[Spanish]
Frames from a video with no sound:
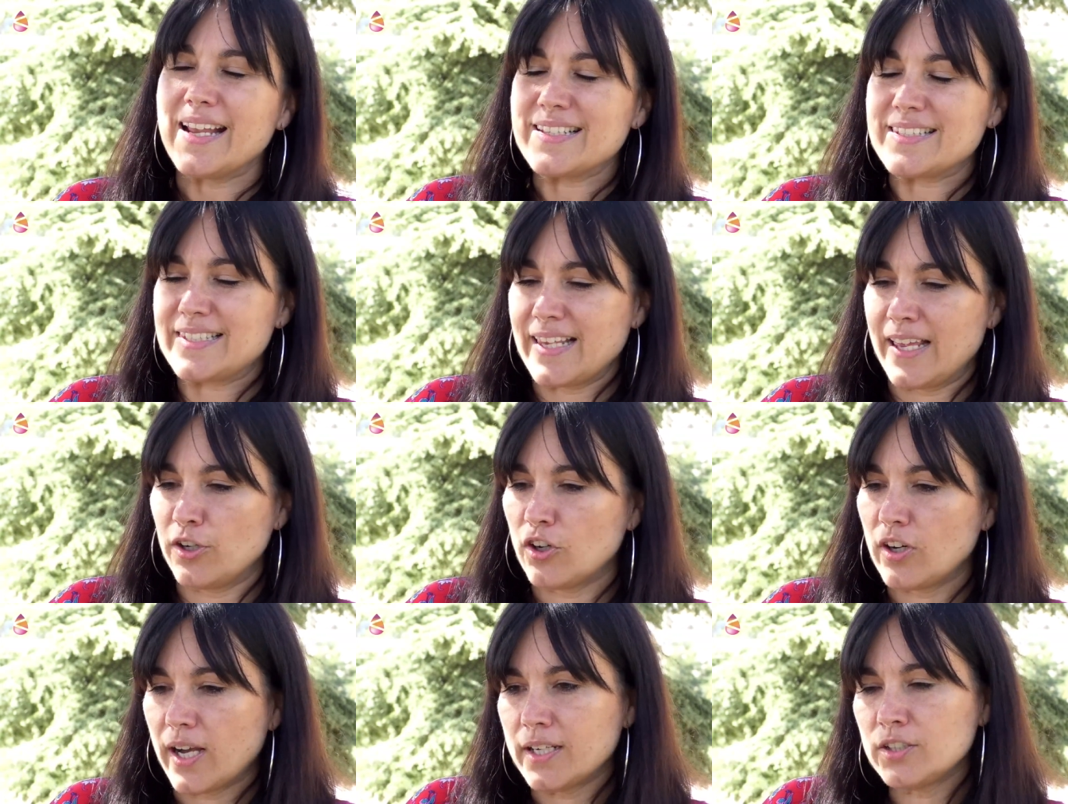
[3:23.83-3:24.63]
se
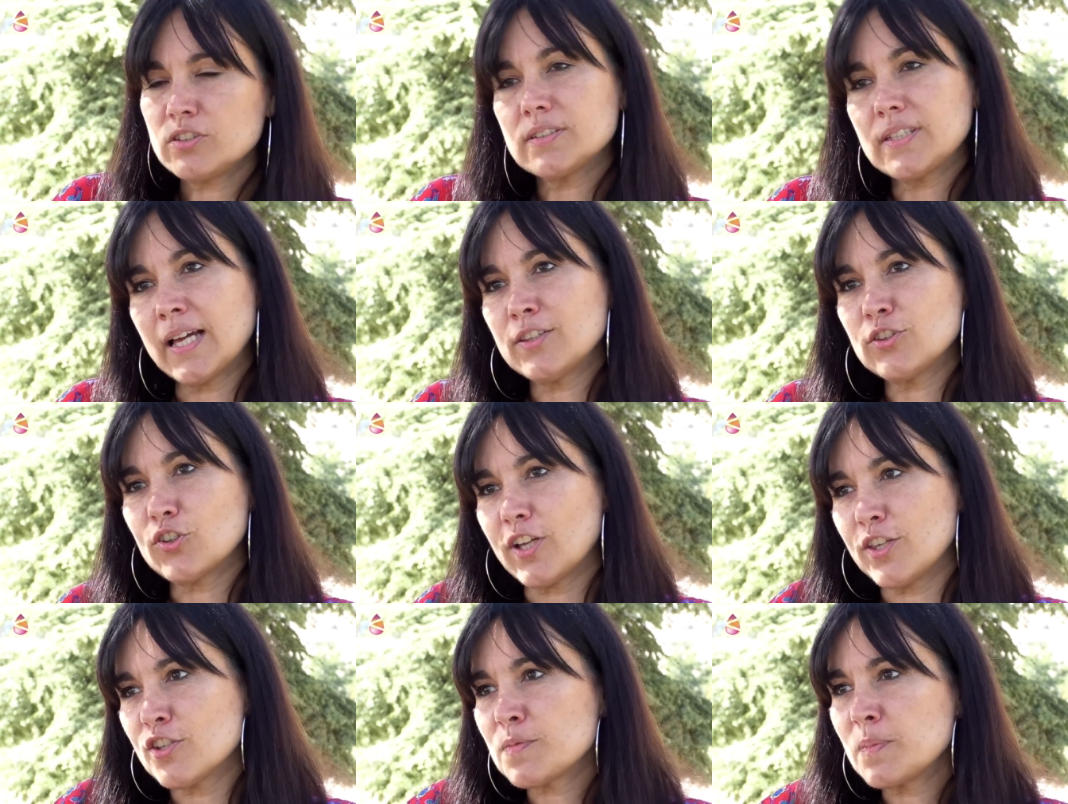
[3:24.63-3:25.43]
enojaron
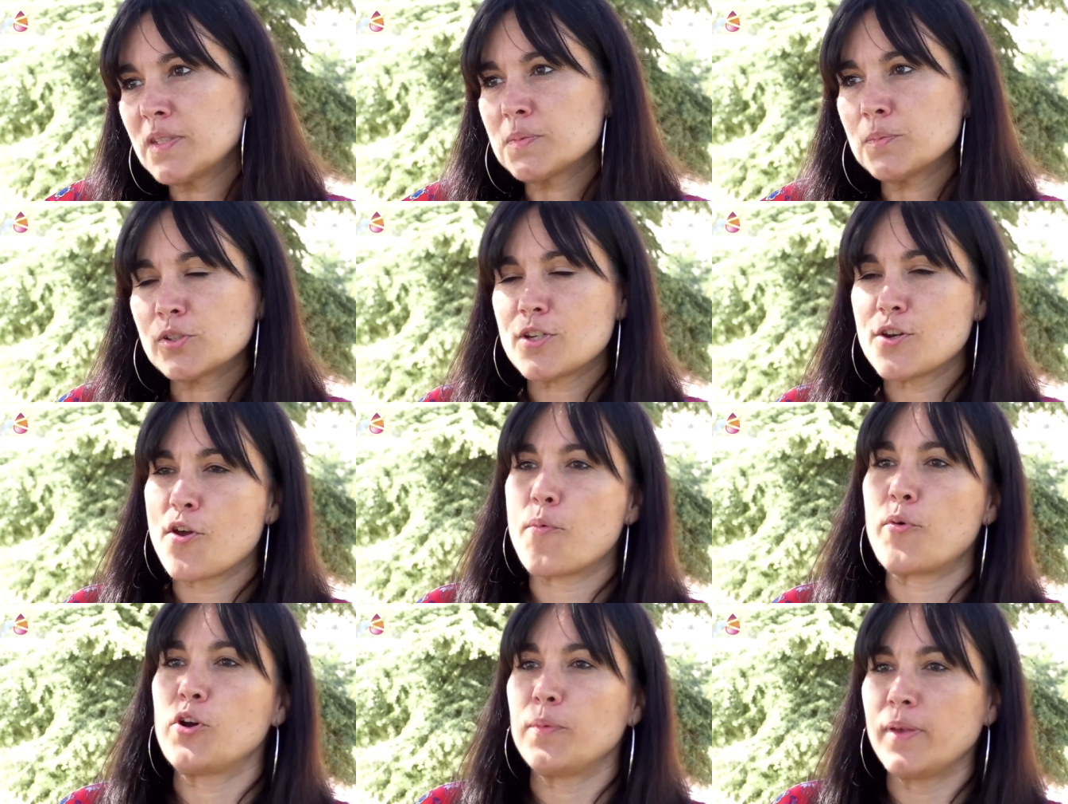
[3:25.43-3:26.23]
tanto que ellos mismos
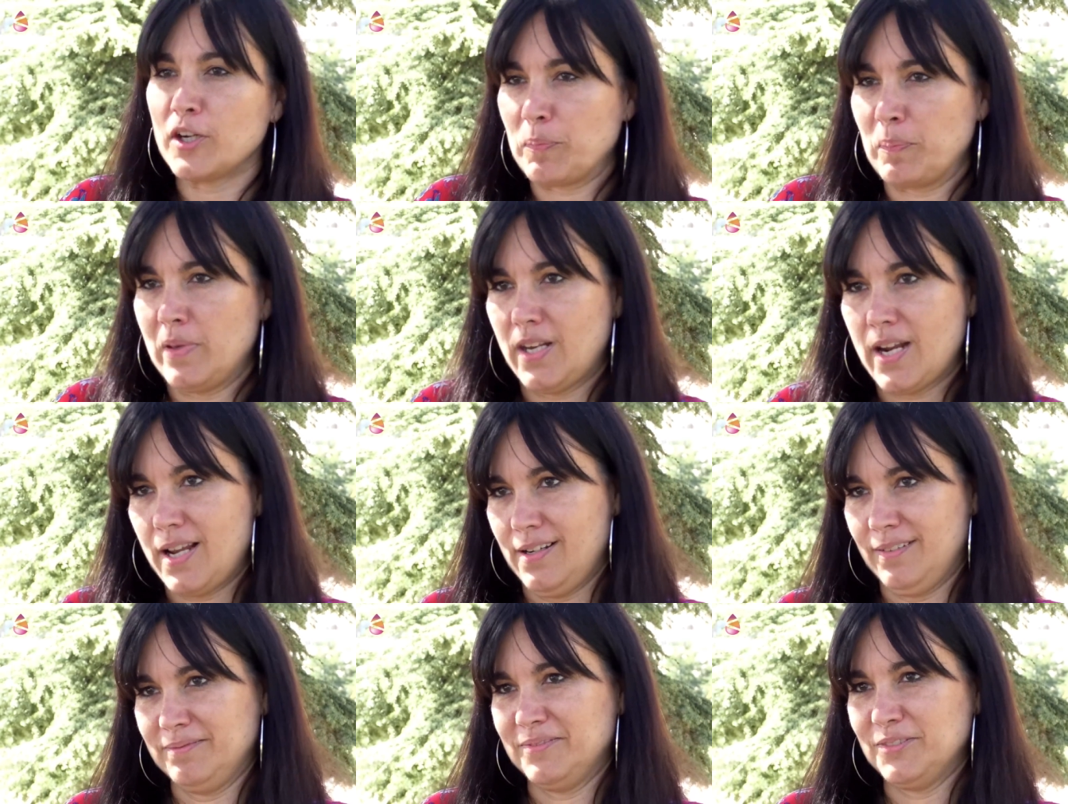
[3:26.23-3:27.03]
lo volvieron viral.